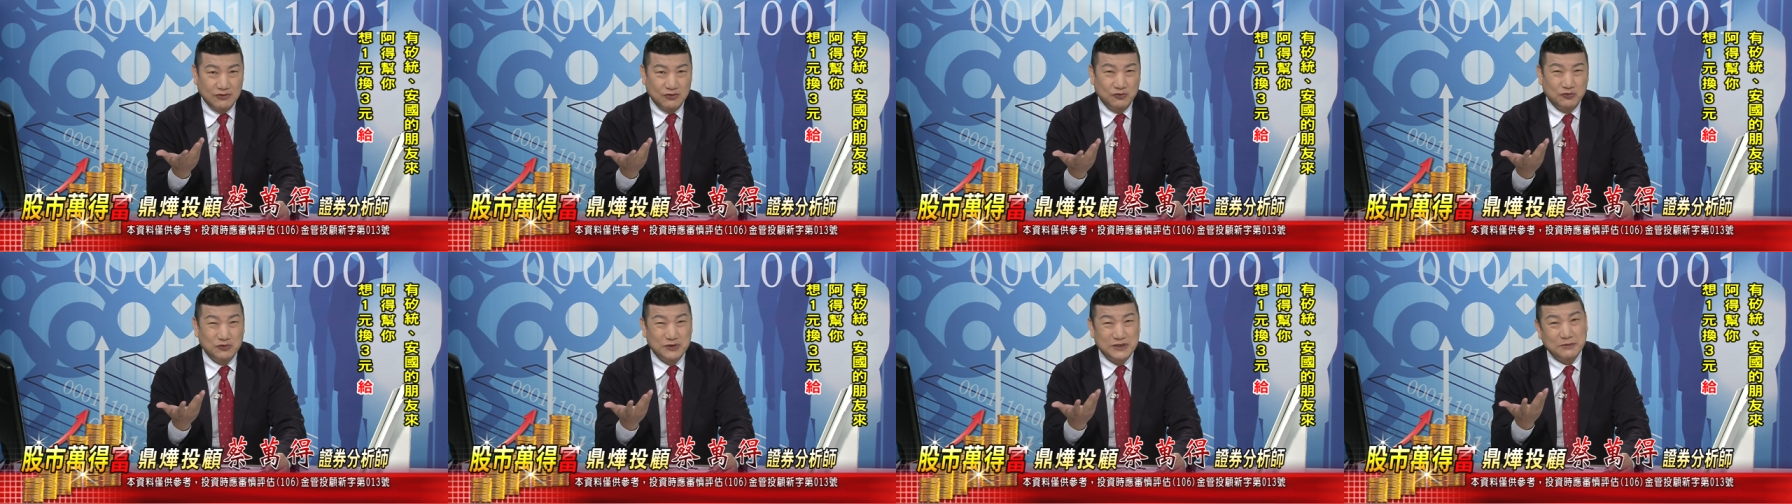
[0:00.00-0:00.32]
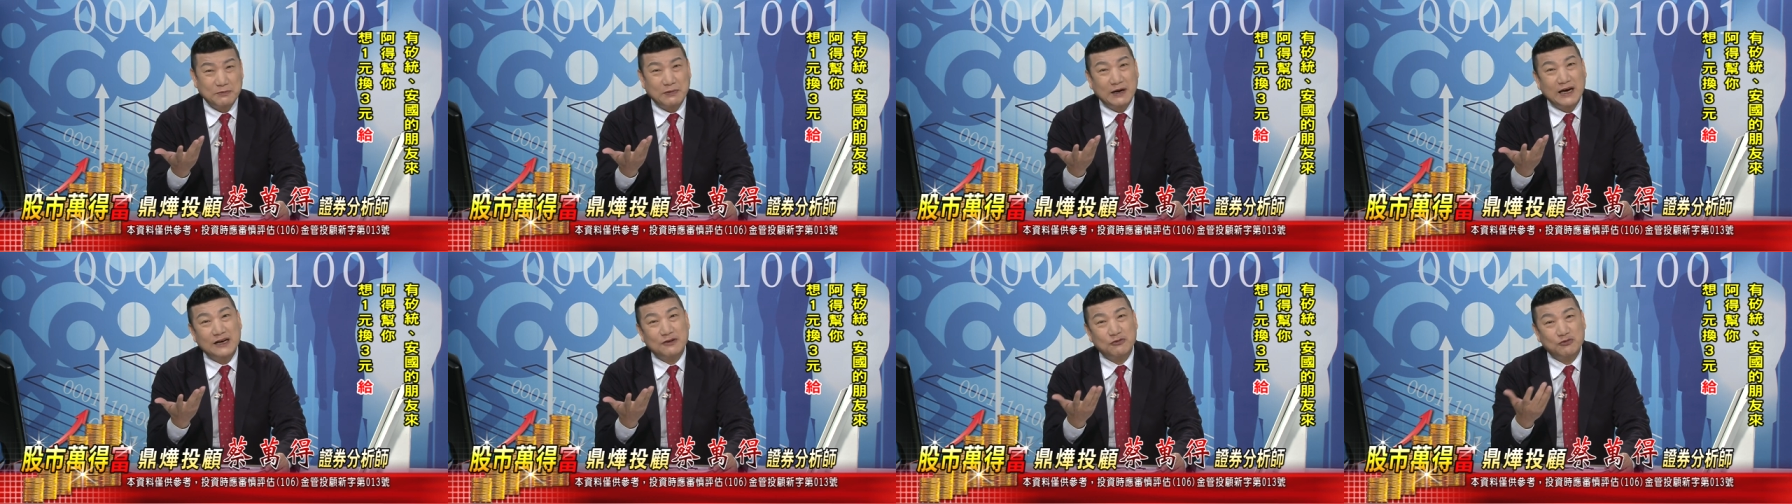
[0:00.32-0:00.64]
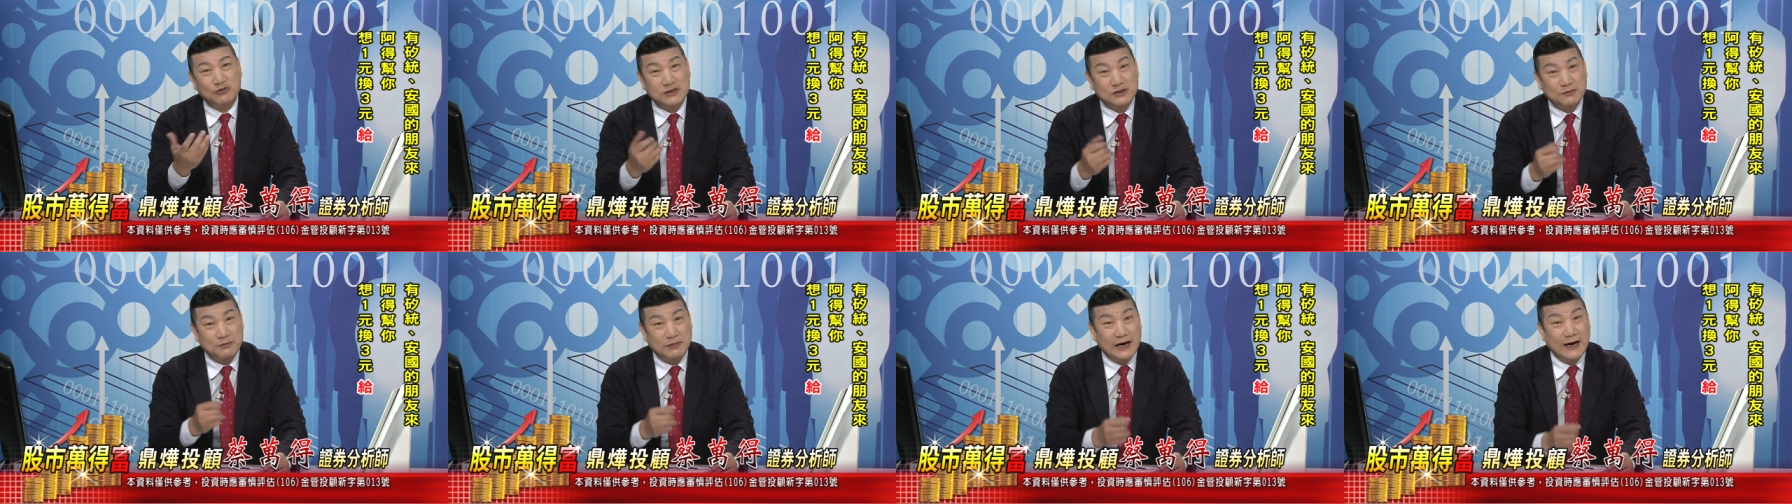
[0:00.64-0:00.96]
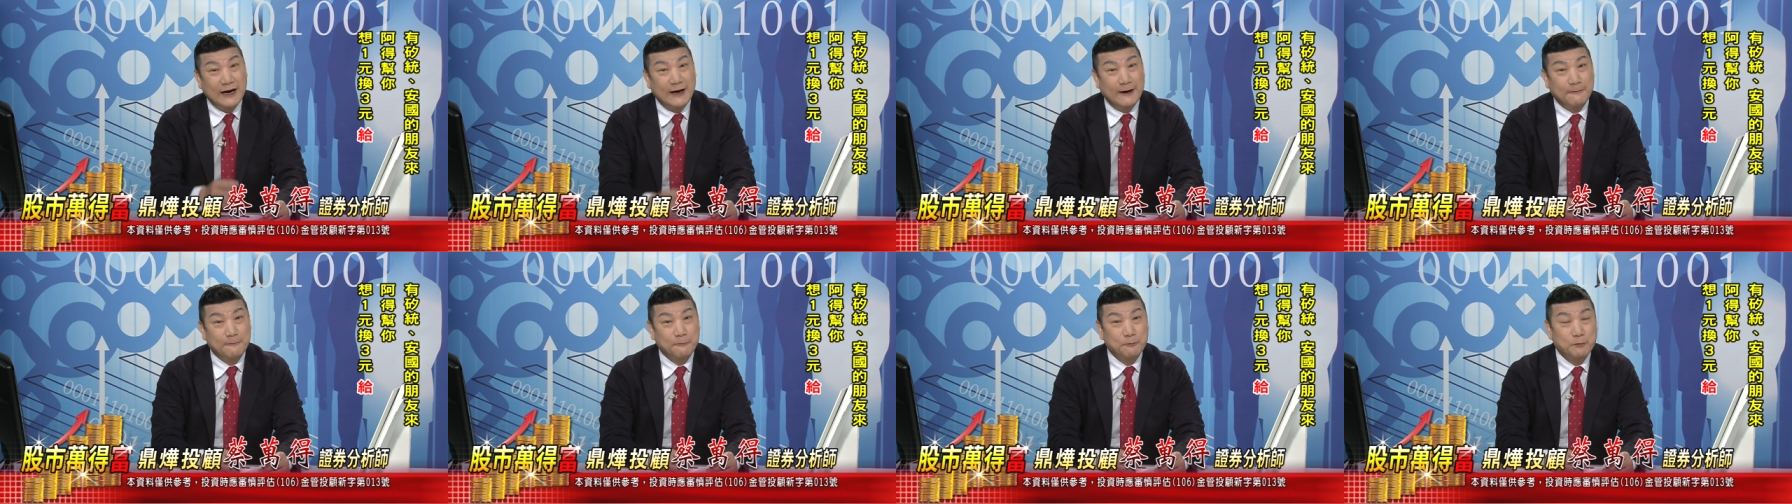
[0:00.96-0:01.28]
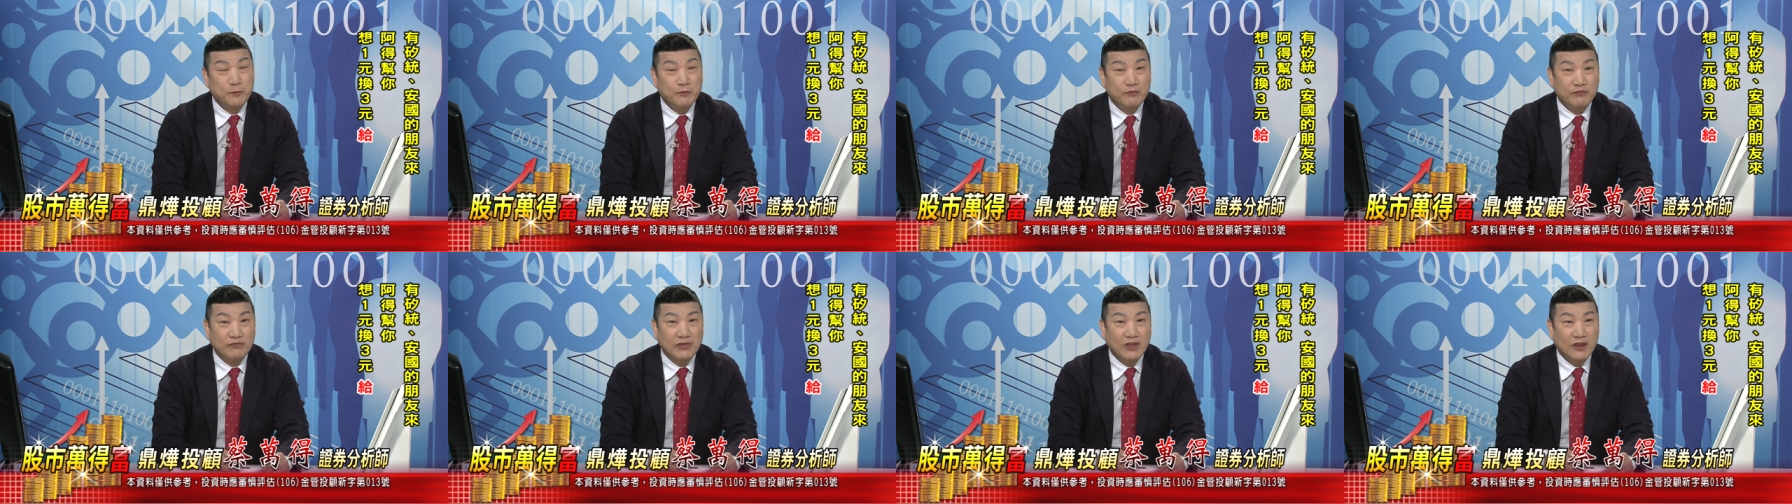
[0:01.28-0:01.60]
五十趴、五十趴。
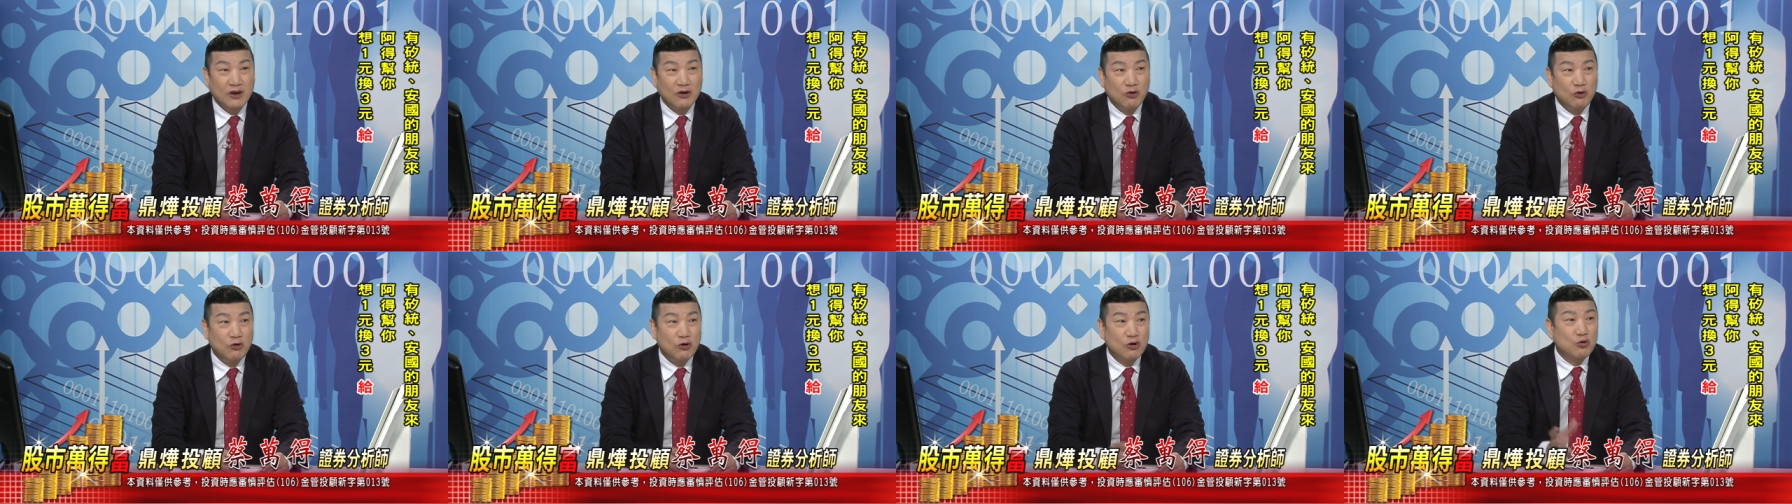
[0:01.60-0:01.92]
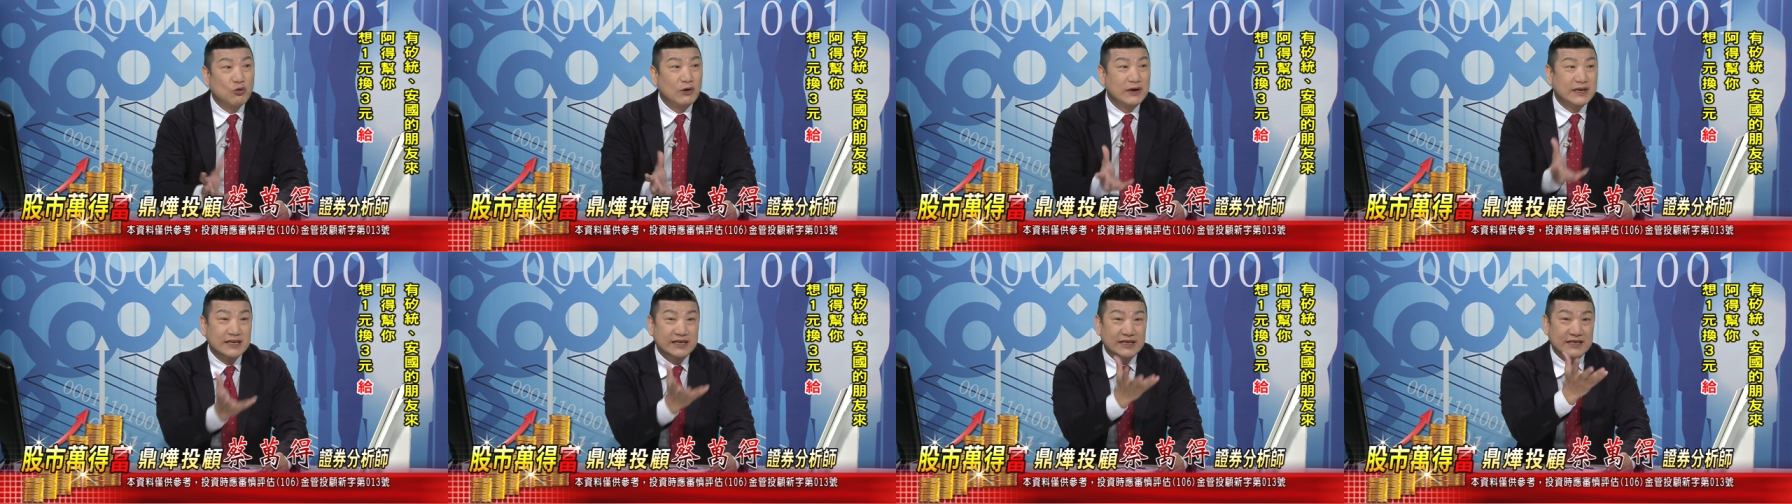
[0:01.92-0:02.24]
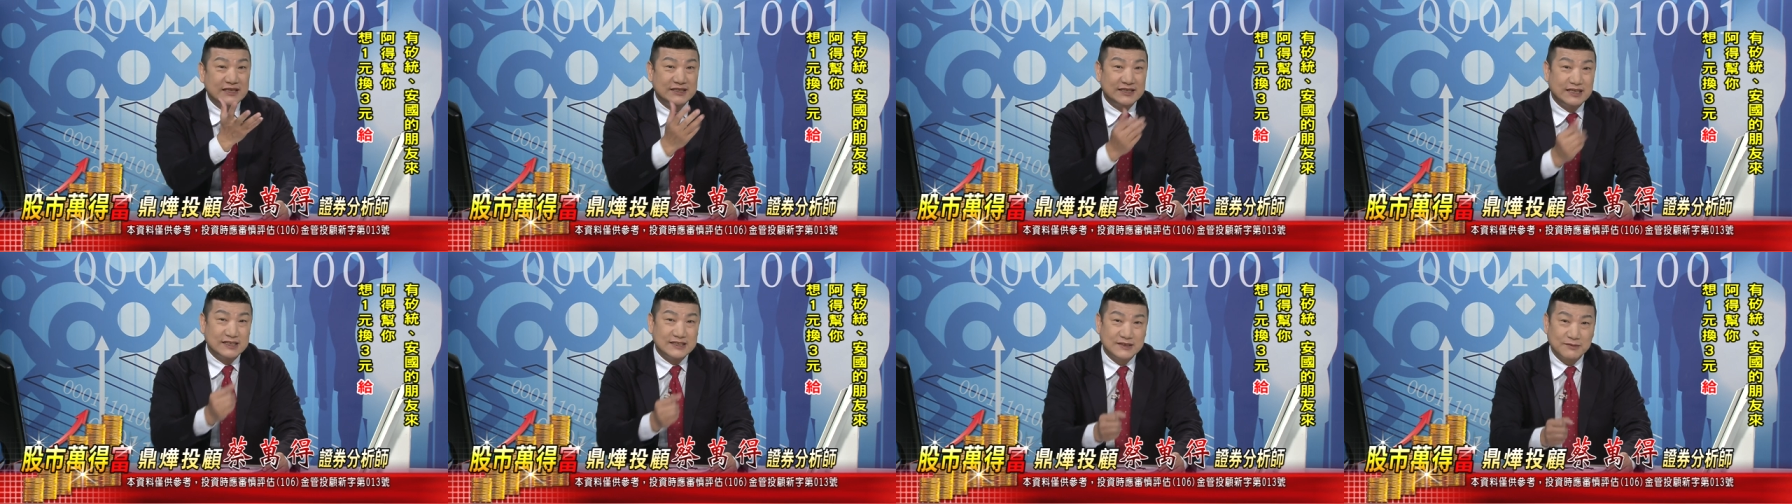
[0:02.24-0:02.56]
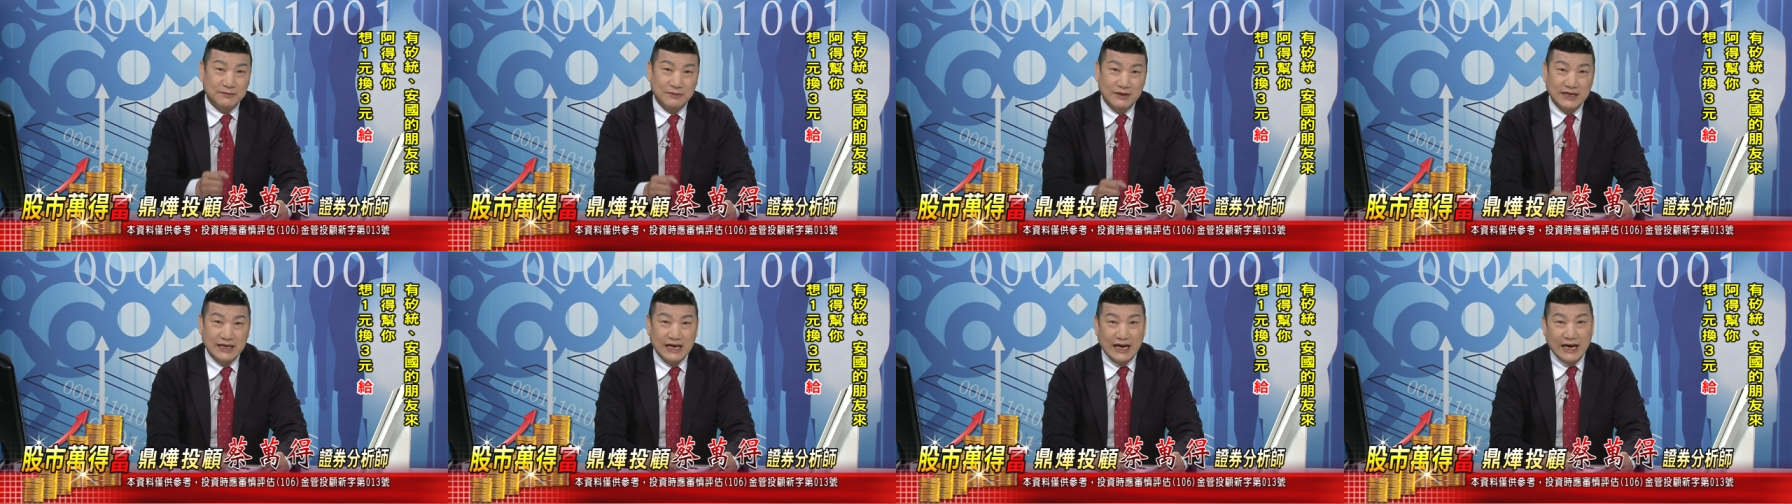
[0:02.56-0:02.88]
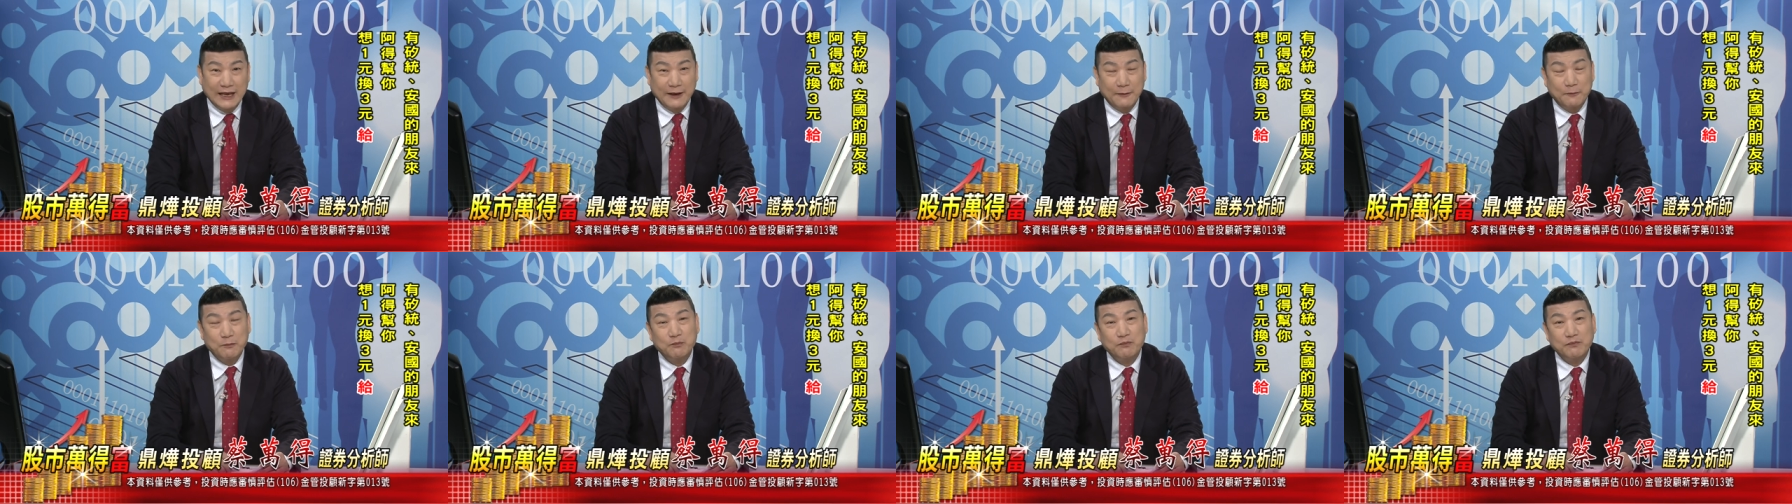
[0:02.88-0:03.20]
我管你以前怎么
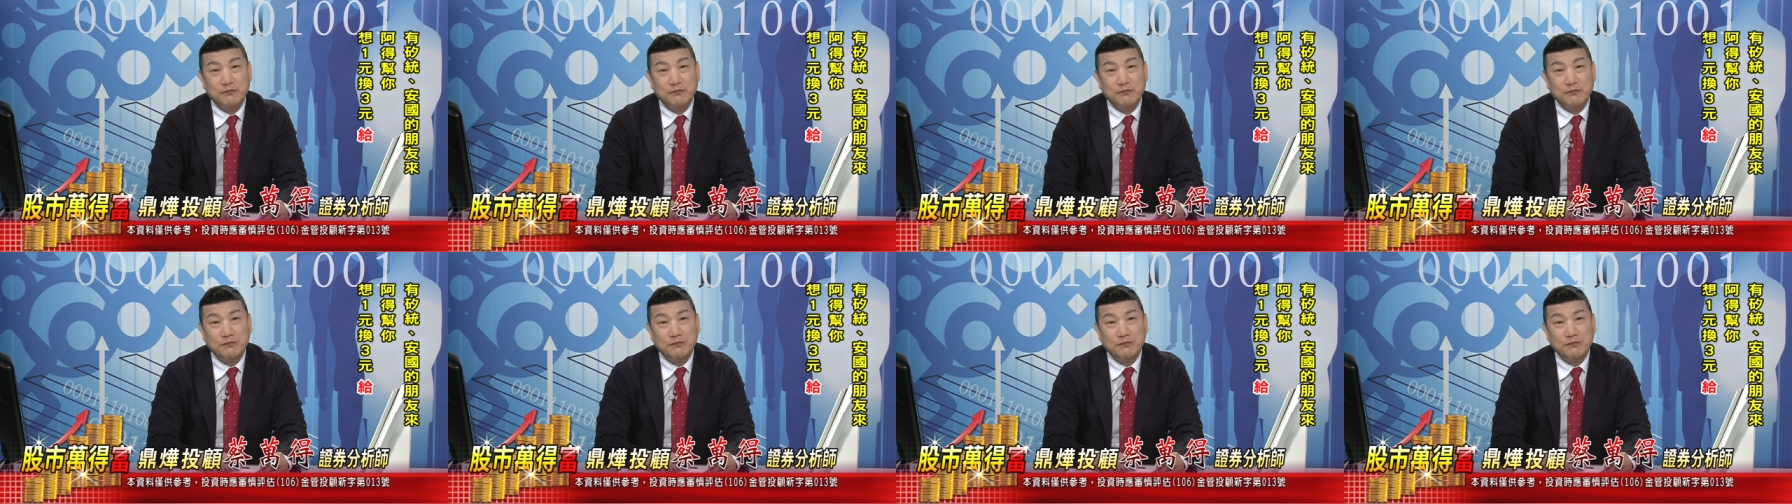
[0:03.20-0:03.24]
开，